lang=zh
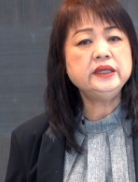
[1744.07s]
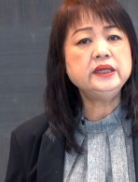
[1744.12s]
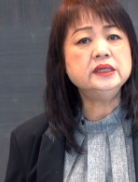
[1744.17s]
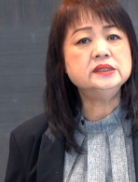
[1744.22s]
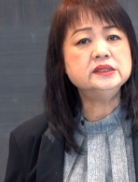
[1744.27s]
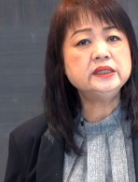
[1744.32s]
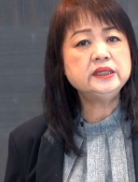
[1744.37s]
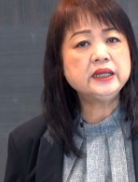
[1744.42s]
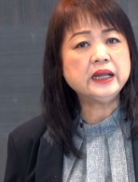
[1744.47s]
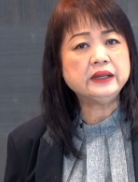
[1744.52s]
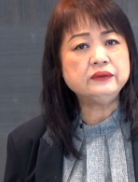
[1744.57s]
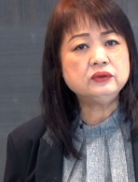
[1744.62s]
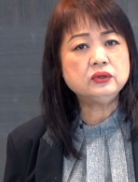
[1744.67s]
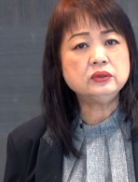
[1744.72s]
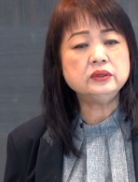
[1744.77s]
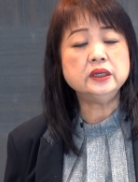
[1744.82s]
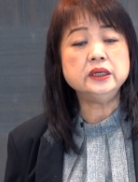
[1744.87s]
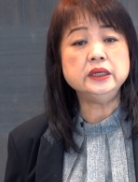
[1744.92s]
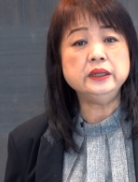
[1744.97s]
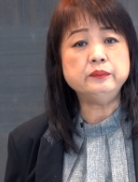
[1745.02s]
灵已经感
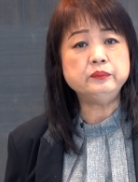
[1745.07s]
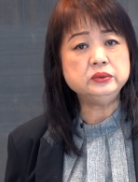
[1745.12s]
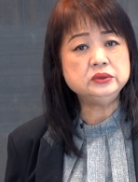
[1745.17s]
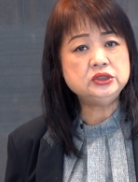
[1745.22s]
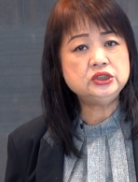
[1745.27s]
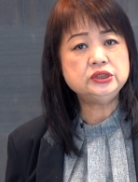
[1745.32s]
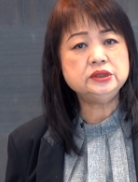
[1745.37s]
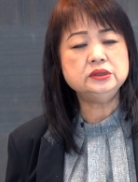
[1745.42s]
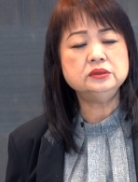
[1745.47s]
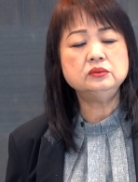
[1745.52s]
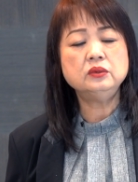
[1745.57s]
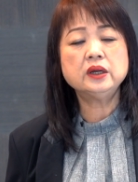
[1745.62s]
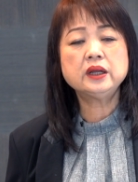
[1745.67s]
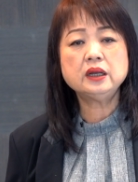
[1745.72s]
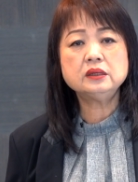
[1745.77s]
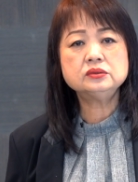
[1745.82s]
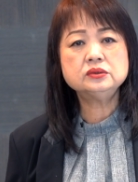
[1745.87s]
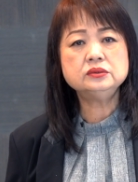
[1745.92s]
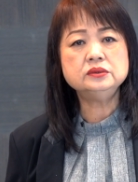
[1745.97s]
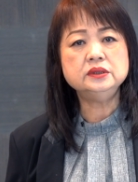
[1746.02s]
动了，你不去，我
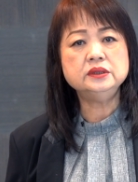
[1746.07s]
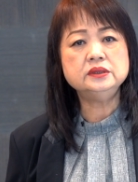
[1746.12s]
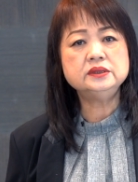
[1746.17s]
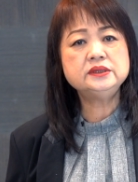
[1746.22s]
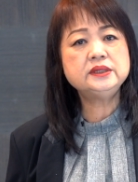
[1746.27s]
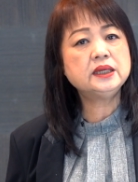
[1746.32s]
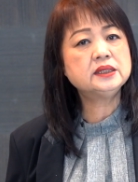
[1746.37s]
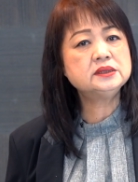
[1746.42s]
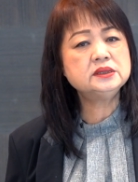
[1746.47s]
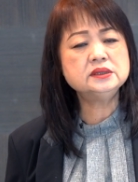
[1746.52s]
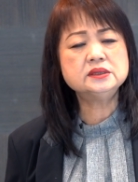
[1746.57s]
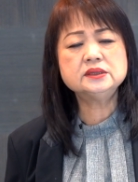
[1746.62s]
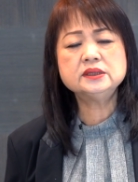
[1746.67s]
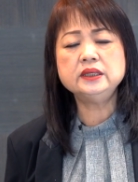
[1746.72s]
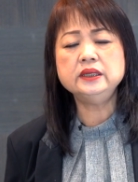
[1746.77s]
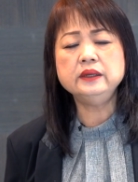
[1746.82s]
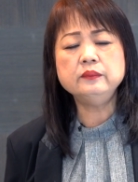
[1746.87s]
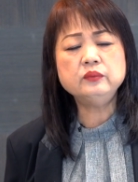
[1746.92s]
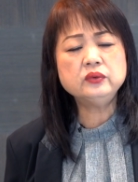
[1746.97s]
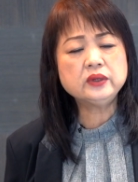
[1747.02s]
告诉你，下次
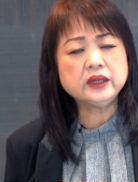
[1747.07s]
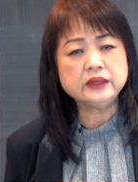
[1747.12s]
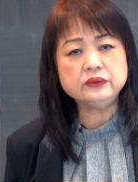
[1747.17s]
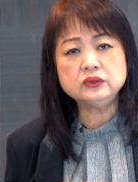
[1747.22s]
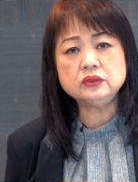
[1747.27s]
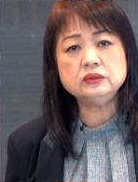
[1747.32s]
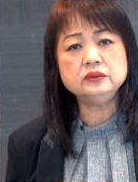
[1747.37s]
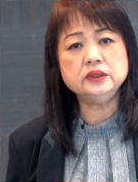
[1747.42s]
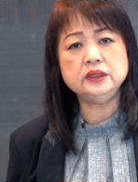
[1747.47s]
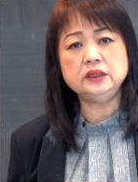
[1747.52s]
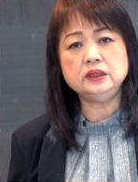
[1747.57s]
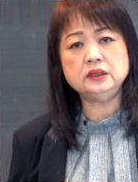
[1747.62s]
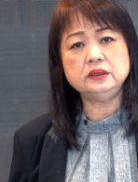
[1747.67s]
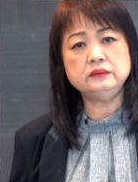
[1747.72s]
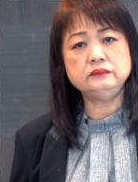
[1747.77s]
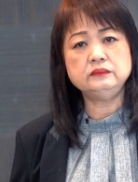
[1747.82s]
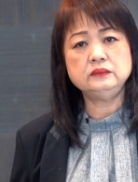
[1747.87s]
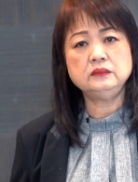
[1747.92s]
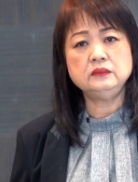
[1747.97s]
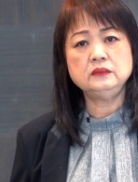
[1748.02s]
圣灵不感动你了，
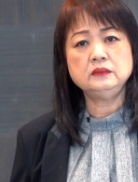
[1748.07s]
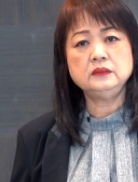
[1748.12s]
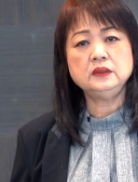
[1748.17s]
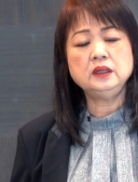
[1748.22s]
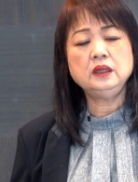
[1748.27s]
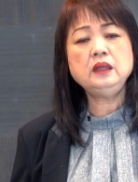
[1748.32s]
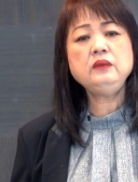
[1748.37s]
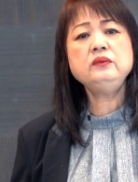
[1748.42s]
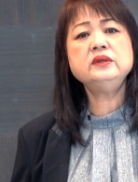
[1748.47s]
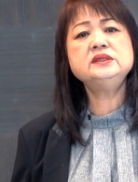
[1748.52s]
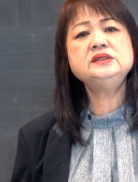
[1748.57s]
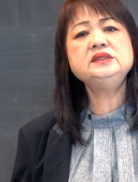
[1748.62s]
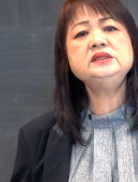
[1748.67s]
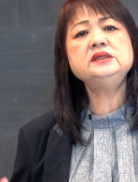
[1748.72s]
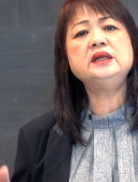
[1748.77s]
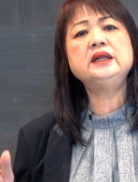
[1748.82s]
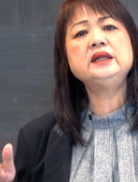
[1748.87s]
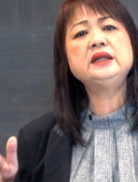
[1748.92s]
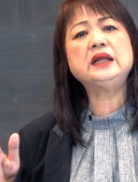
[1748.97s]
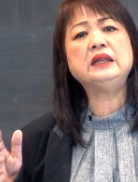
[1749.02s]
因为既
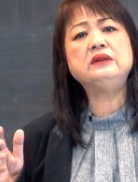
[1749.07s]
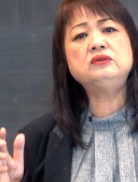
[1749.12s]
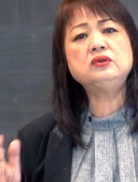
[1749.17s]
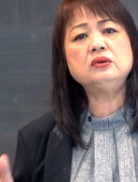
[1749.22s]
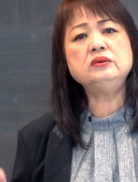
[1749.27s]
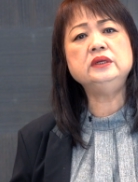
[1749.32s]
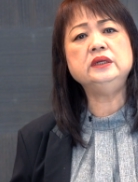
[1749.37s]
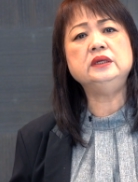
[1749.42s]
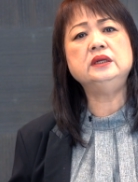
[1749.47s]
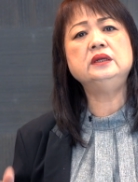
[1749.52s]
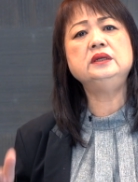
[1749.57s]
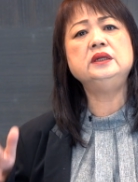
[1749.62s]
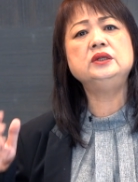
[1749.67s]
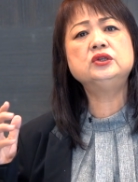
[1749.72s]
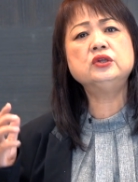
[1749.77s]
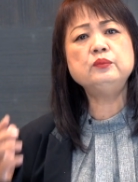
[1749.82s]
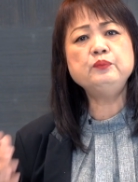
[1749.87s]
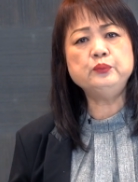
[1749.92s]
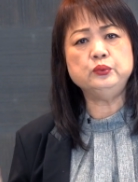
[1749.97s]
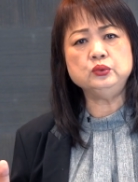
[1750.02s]
然感动你了，你
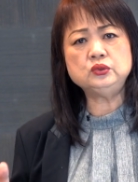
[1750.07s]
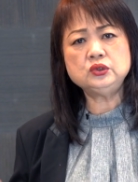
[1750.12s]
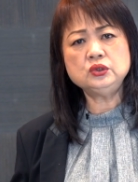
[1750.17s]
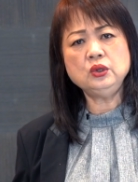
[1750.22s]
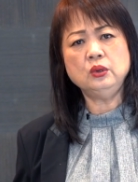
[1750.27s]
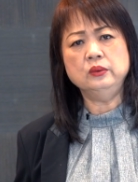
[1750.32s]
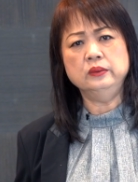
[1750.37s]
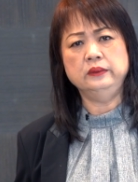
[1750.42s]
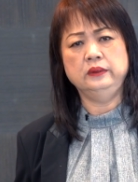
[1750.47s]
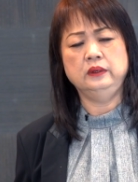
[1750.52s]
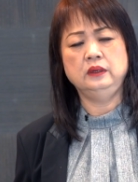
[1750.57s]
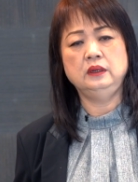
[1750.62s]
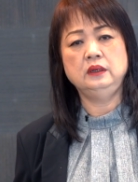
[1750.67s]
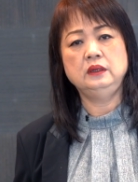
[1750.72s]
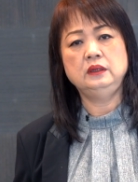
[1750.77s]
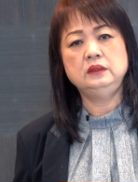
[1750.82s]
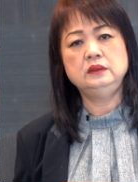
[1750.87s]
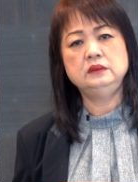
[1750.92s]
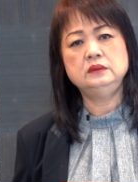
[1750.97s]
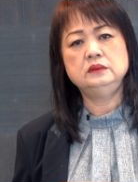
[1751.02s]
都不动。
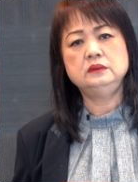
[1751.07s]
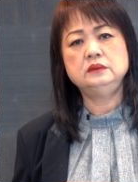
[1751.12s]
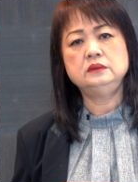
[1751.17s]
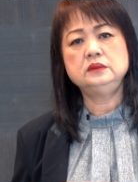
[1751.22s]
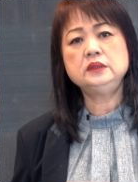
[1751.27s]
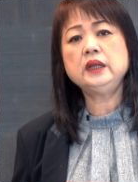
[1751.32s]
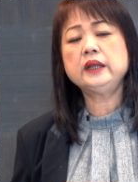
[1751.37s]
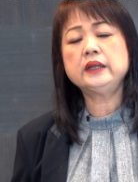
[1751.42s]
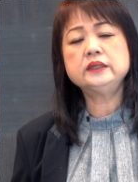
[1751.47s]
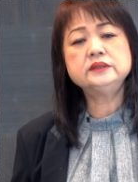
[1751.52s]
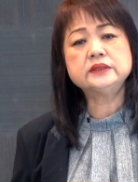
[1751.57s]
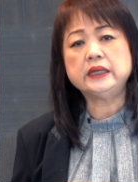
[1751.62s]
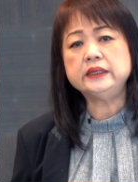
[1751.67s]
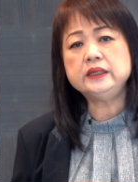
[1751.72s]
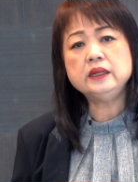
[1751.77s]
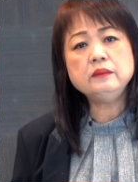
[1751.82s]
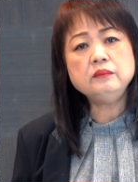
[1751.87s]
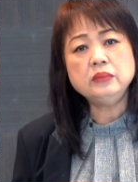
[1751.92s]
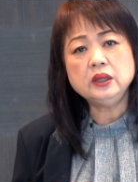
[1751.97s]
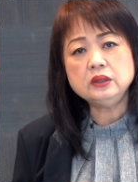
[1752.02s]
那改
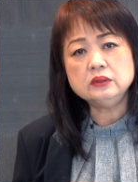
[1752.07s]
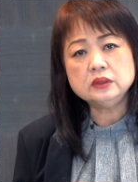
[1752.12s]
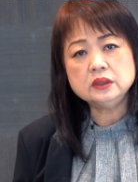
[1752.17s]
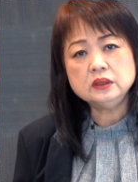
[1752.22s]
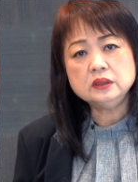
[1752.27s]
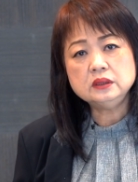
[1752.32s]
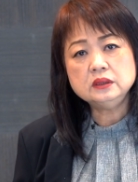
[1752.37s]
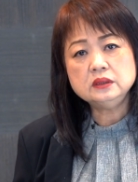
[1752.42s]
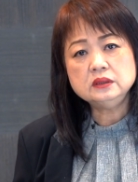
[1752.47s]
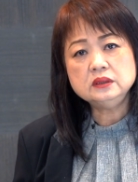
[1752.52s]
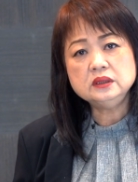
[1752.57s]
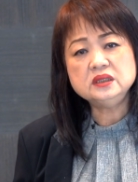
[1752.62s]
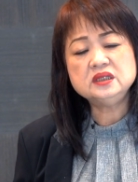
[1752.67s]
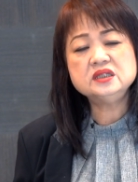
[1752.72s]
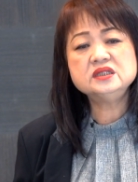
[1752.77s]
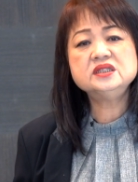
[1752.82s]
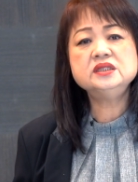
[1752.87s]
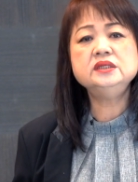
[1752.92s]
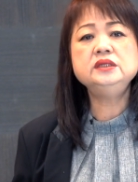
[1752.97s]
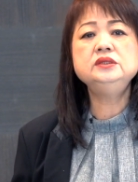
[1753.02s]
天没有了，你
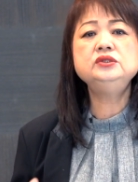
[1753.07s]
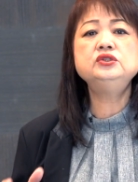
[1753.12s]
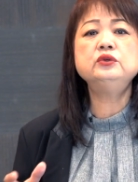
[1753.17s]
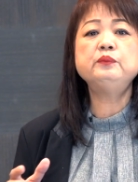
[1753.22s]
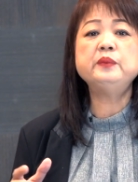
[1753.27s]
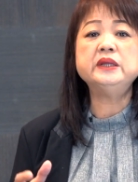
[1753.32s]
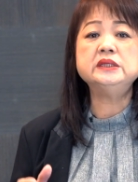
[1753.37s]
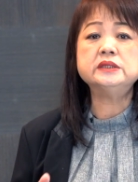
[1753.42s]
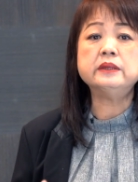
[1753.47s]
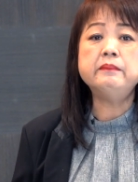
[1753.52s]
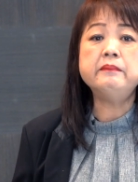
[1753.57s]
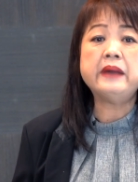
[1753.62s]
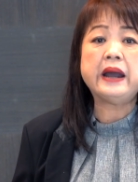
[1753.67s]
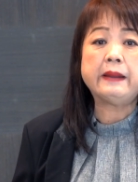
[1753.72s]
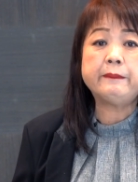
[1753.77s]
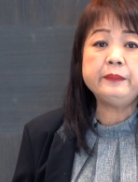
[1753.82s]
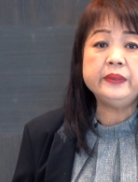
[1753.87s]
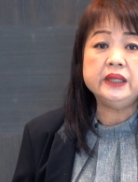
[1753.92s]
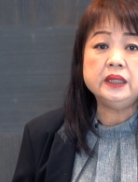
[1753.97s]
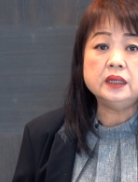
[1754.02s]
的心就变成
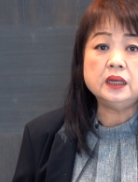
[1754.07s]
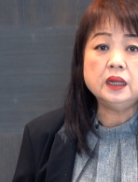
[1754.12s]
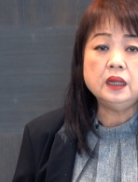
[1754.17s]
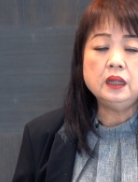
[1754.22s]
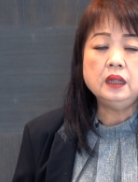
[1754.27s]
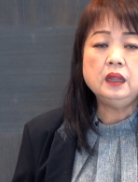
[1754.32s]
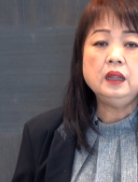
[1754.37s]
麻痹了，